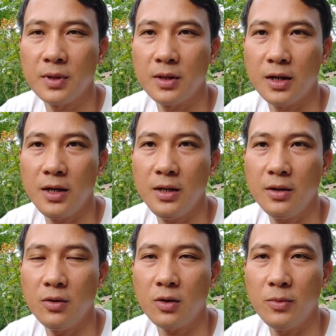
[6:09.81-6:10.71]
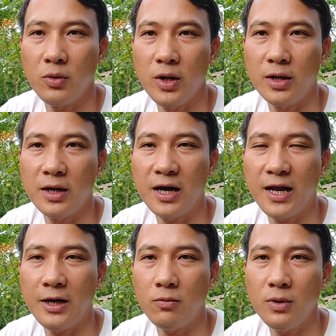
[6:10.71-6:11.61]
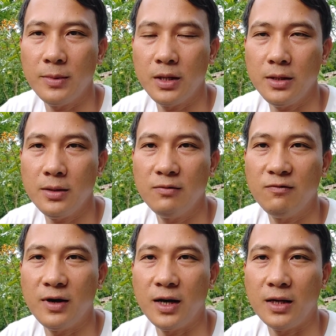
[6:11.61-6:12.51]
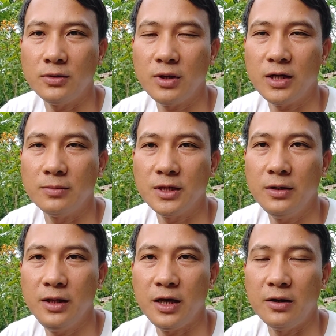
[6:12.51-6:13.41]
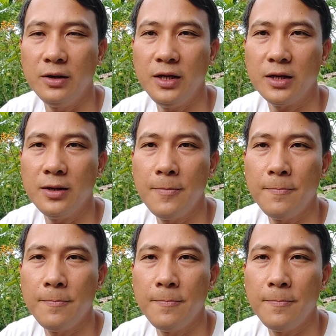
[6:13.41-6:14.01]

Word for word: đấy nó có biểu hiện là gan nóng các bạn nhé và chúng ta kiểm tra lưỡi thè lưỡi ra